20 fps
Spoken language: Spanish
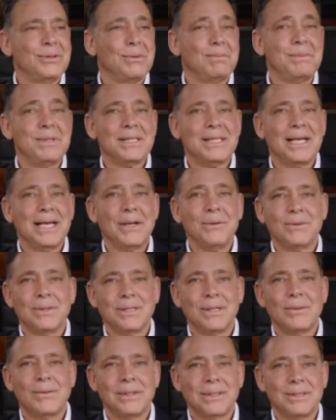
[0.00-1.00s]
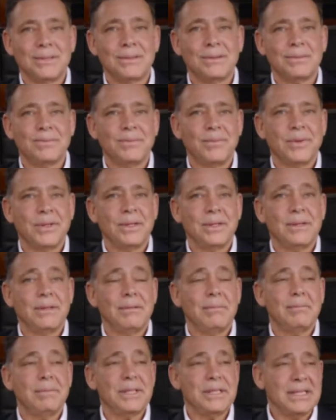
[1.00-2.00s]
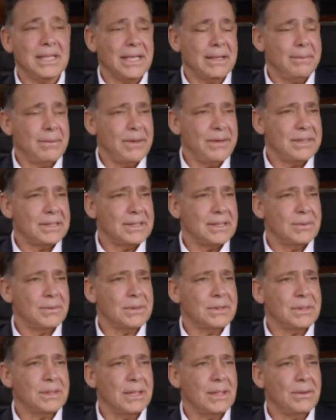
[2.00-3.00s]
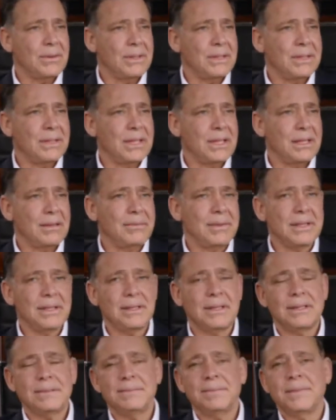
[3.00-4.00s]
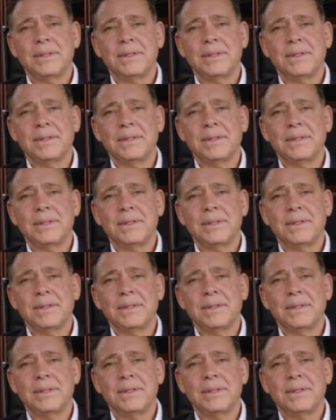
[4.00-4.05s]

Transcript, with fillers: Yo pensé que era un secuestro, pensé que me habían secuestrado literalmente